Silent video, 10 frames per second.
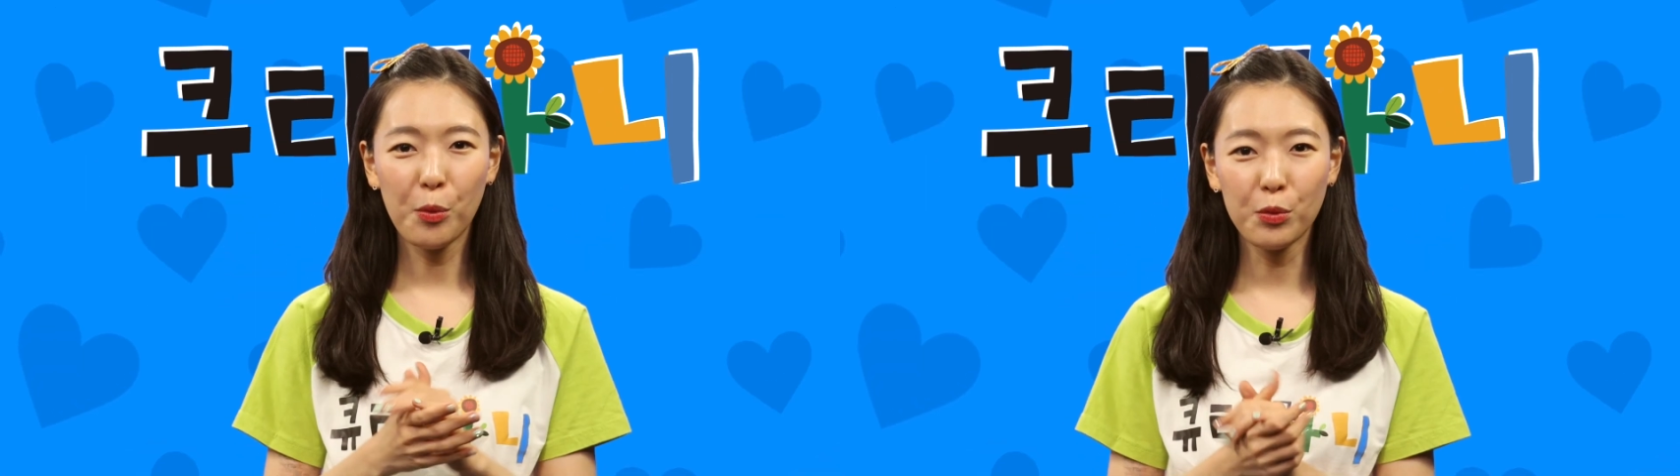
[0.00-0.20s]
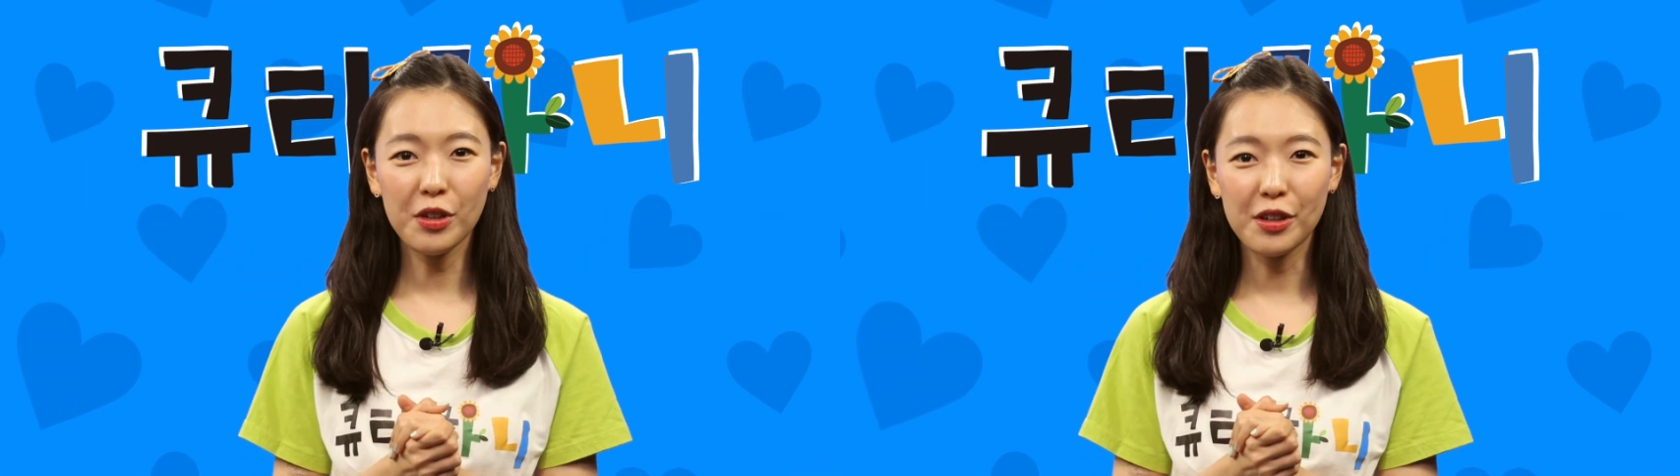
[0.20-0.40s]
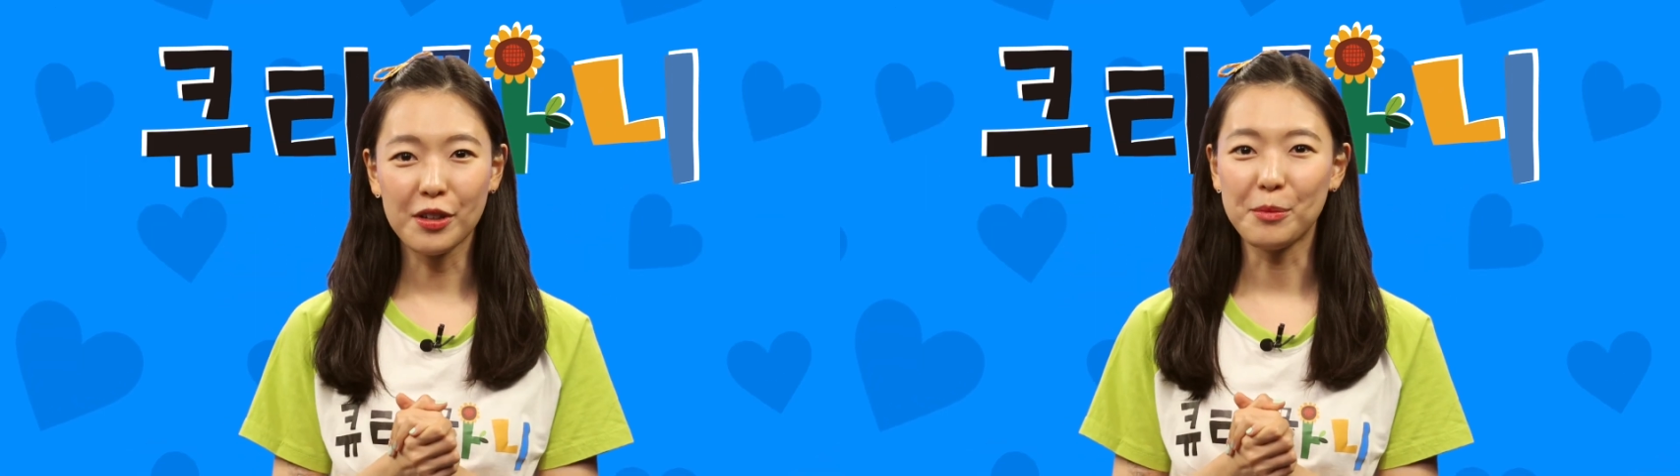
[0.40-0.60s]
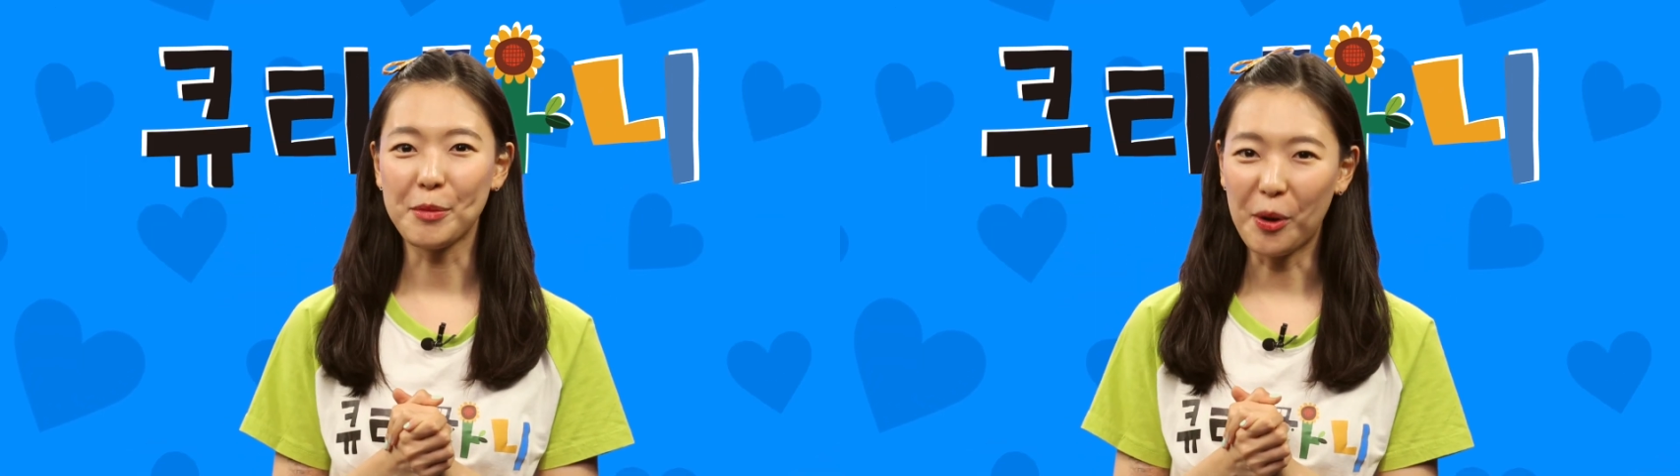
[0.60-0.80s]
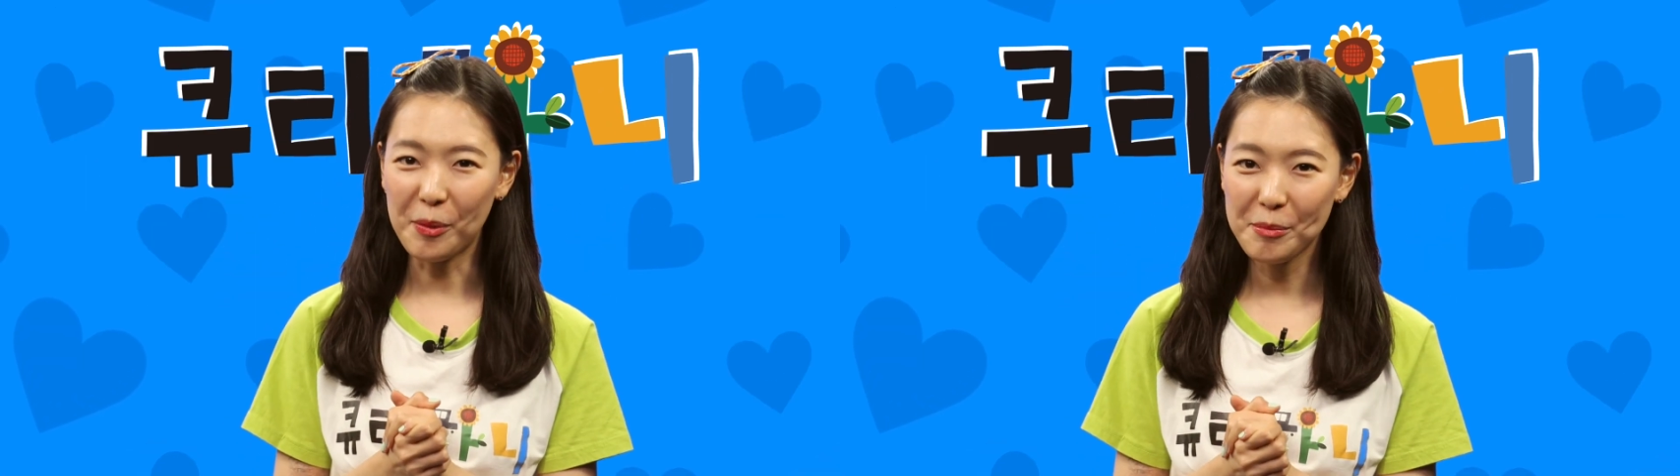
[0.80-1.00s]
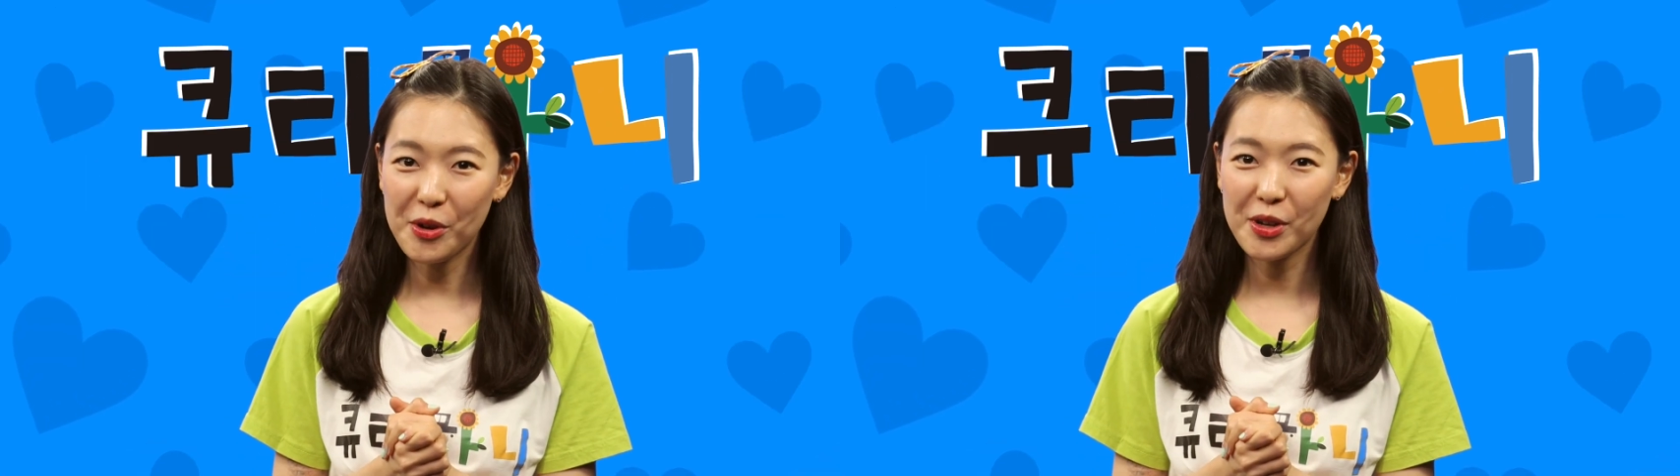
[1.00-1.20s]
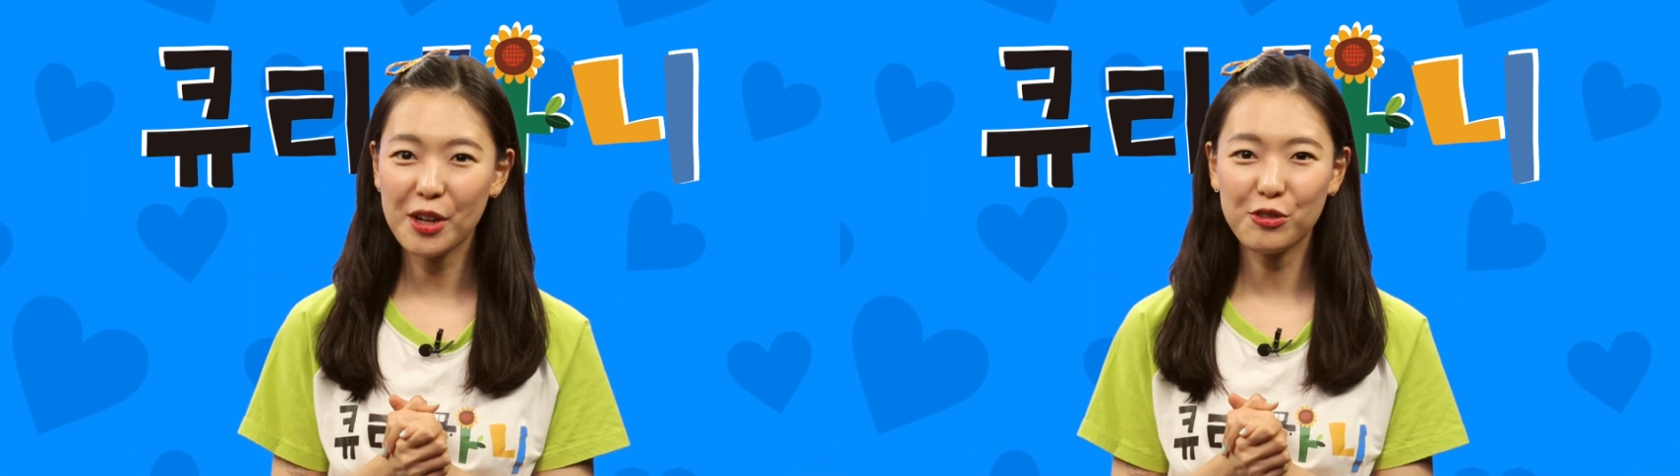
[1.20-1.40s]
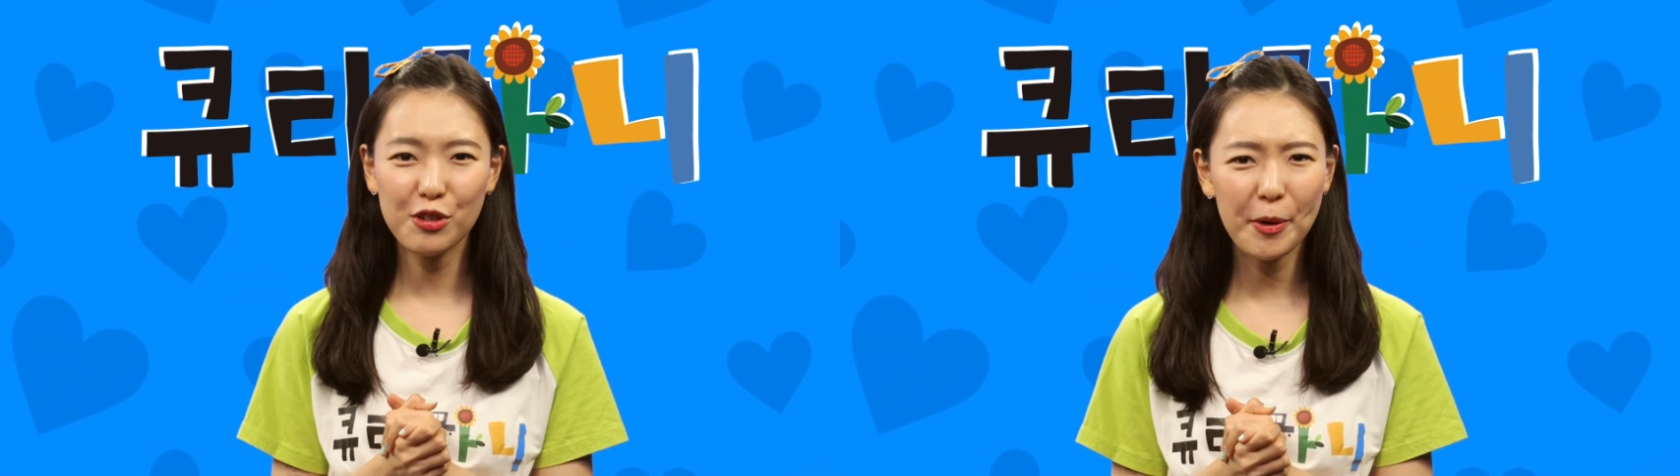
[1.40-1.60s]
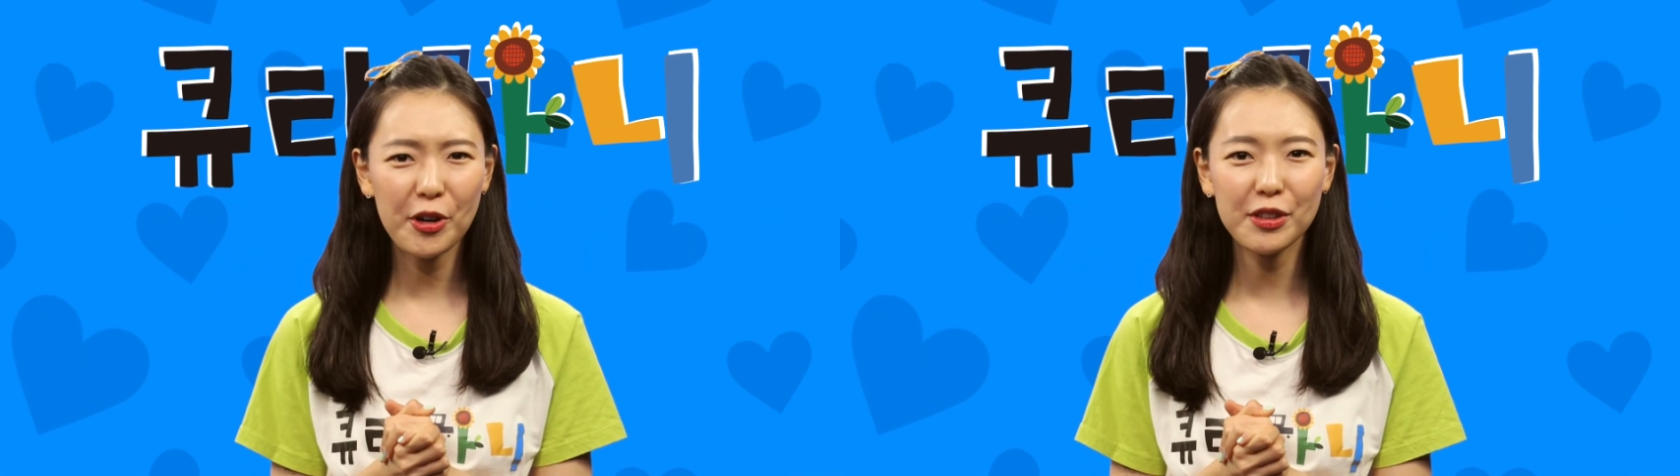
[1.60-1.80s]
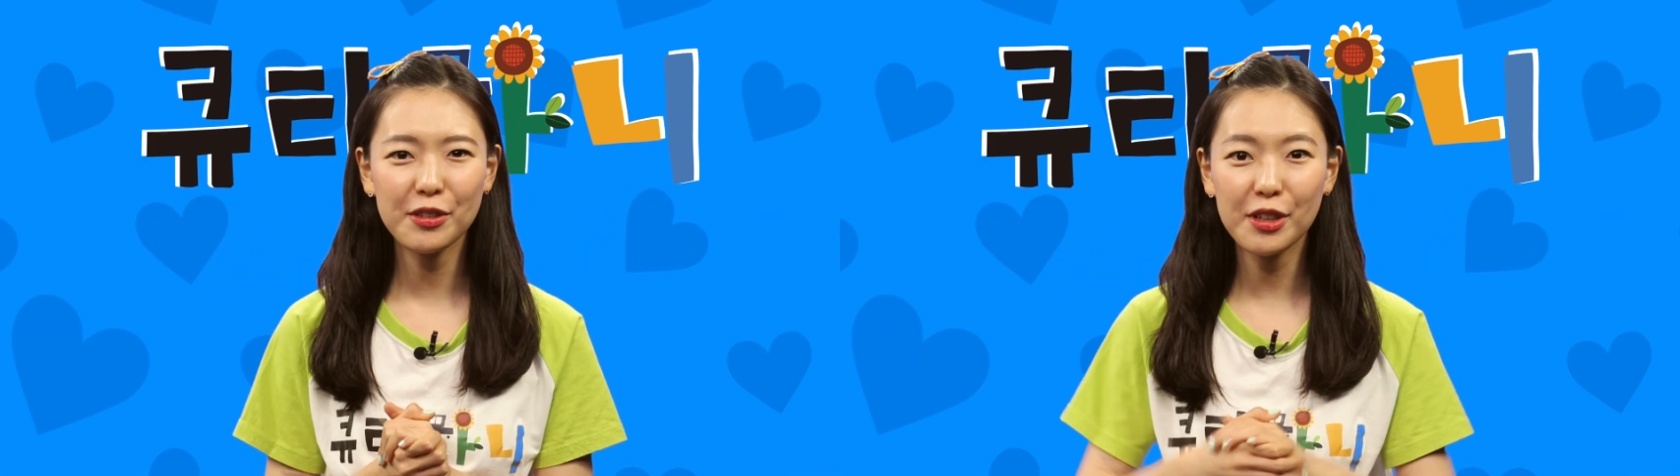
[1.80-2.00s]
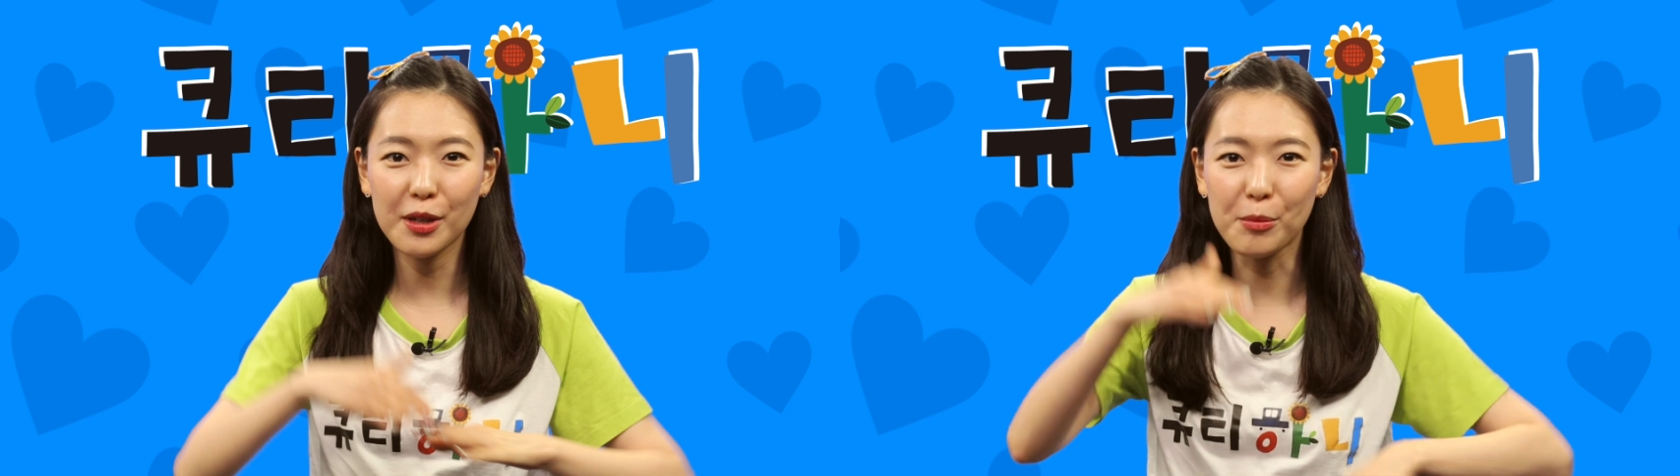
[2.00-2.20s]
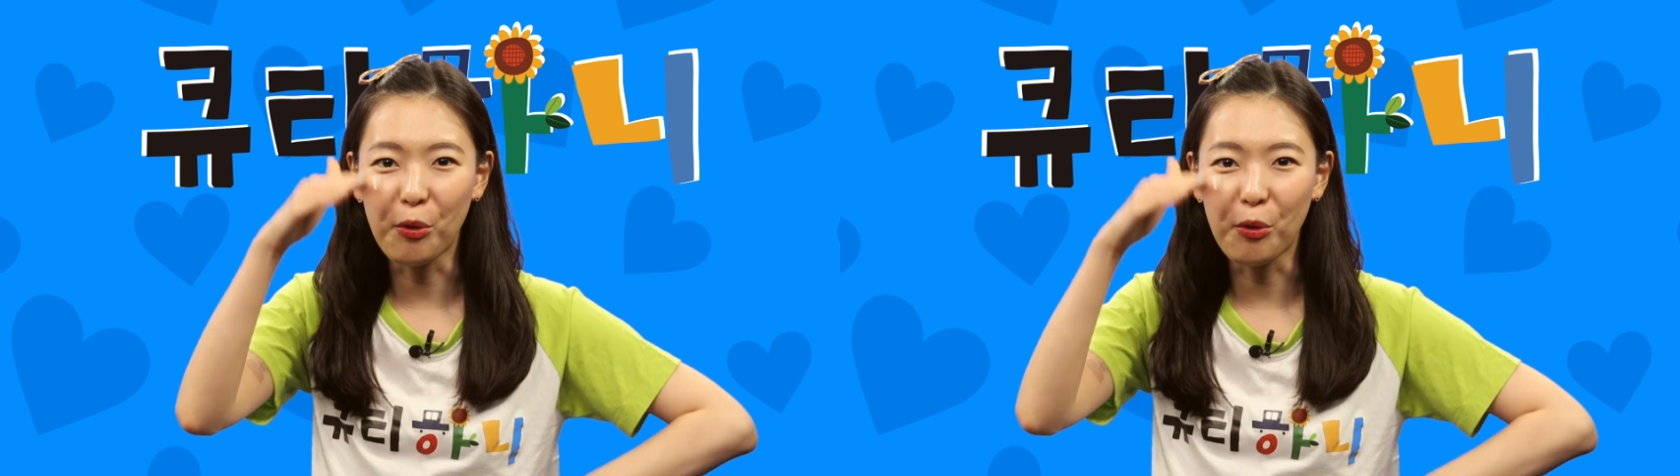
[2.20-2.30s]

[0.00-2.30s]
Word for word: 오늘은 몇 명의 꿀벌이들이